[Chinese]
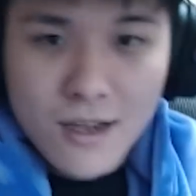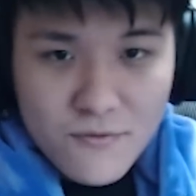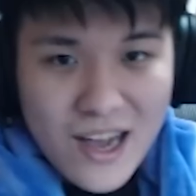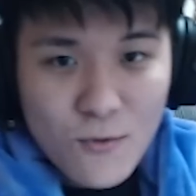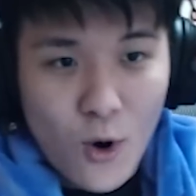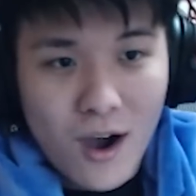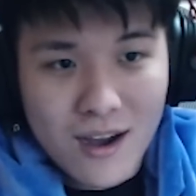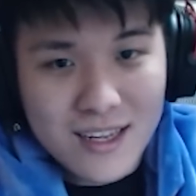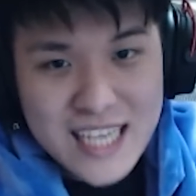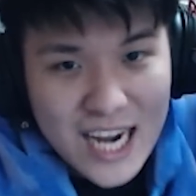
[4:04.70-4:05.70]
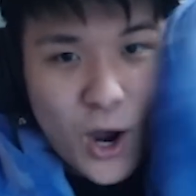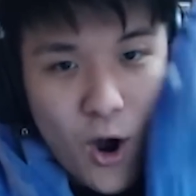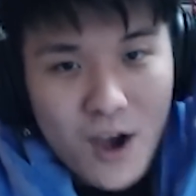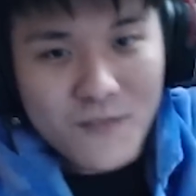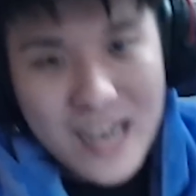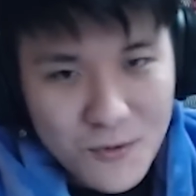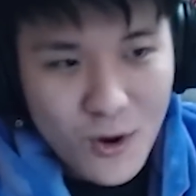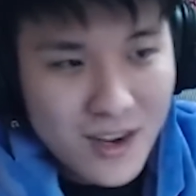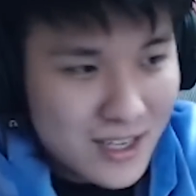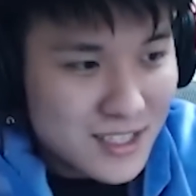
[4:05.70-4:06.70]
法国加油！法
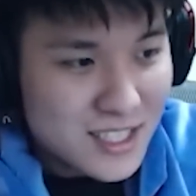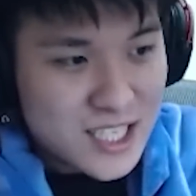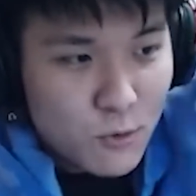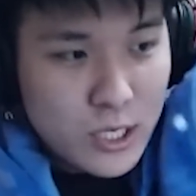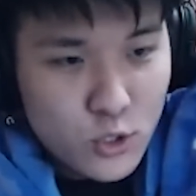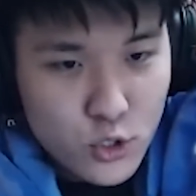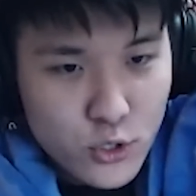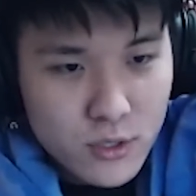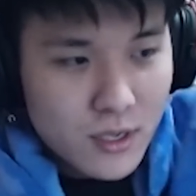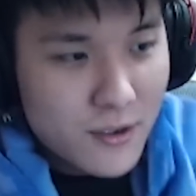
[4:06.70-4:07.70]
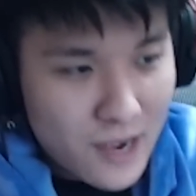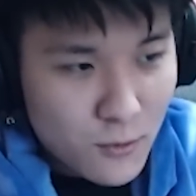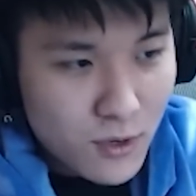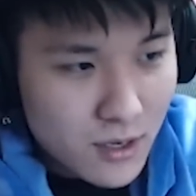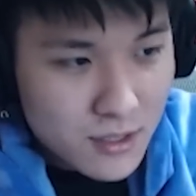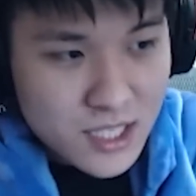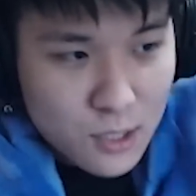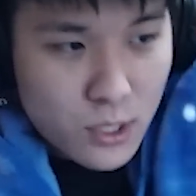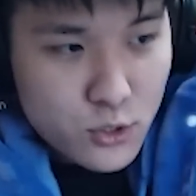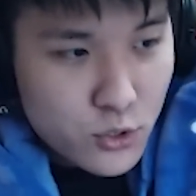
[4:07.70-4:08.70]
国世界冠军，法国世界
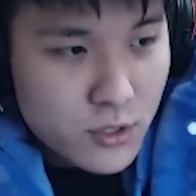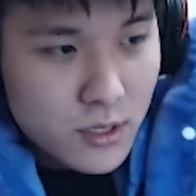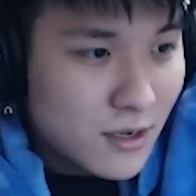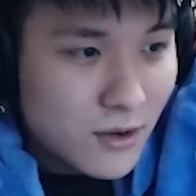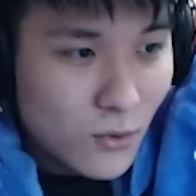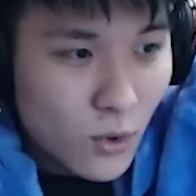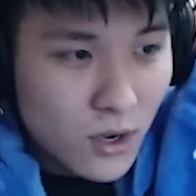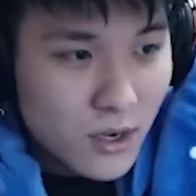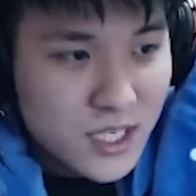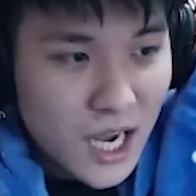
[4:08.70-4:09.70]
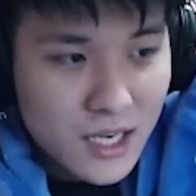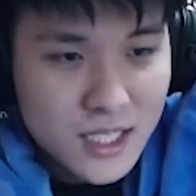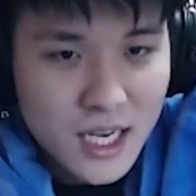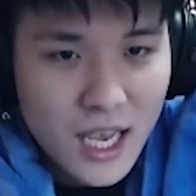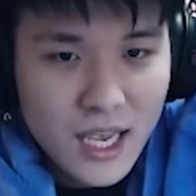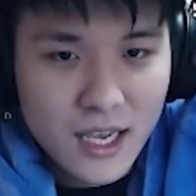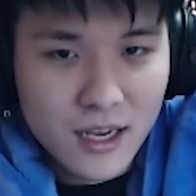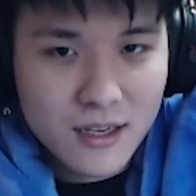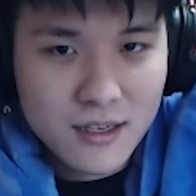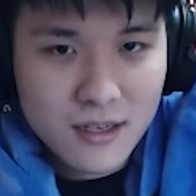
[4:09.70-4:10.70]
冠军，我相
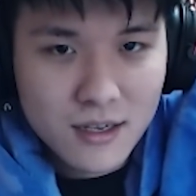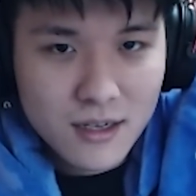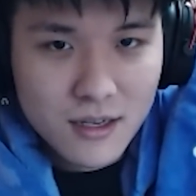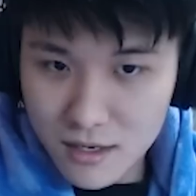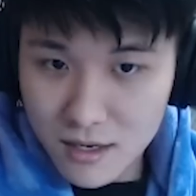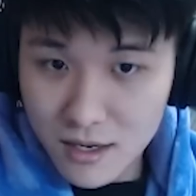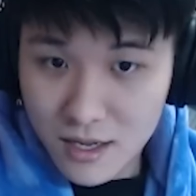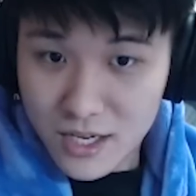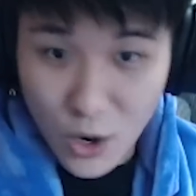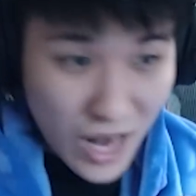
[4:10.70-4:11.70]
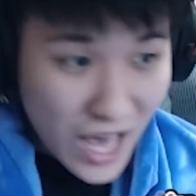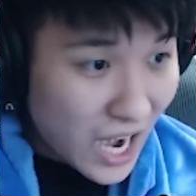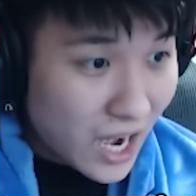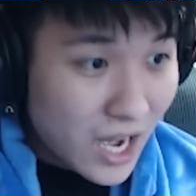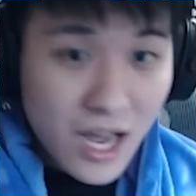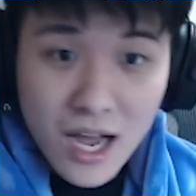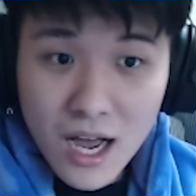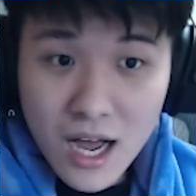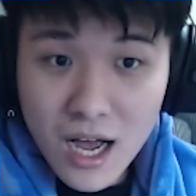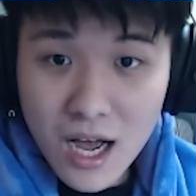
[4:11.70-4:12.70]
信有了。
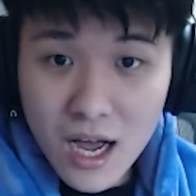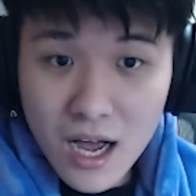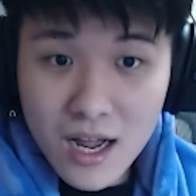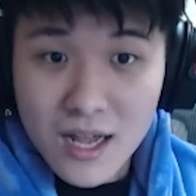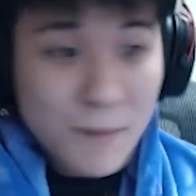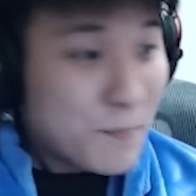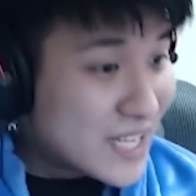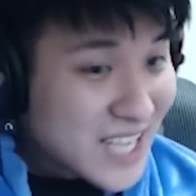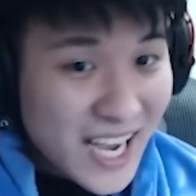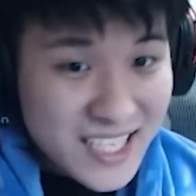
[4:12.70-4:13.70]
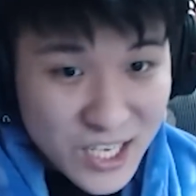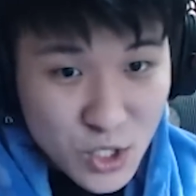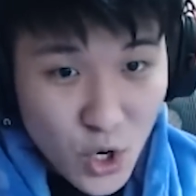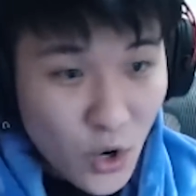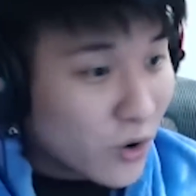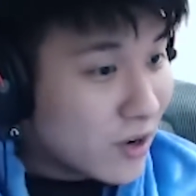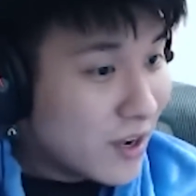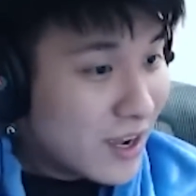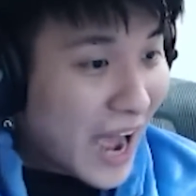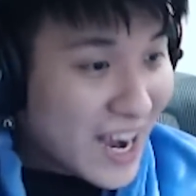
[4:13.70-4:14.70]
比赛结束，
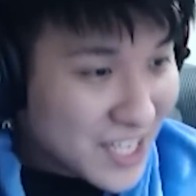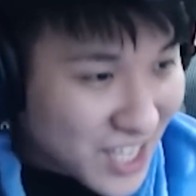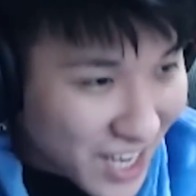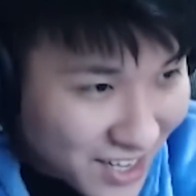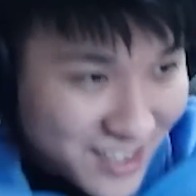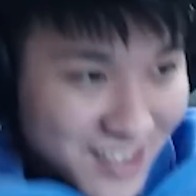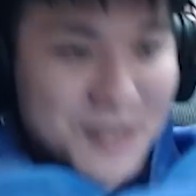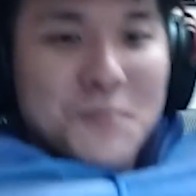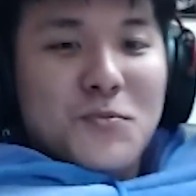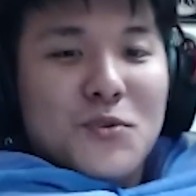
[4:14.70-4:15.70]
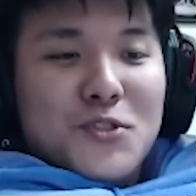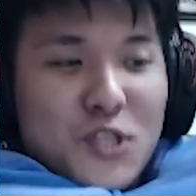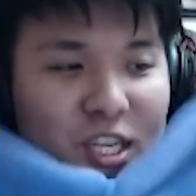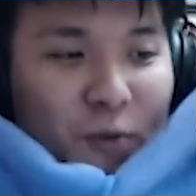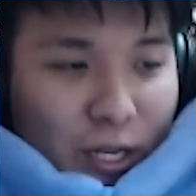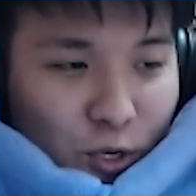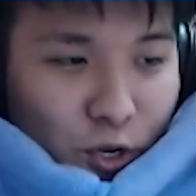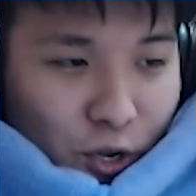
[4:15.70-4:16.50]
阿根廷世界冠军，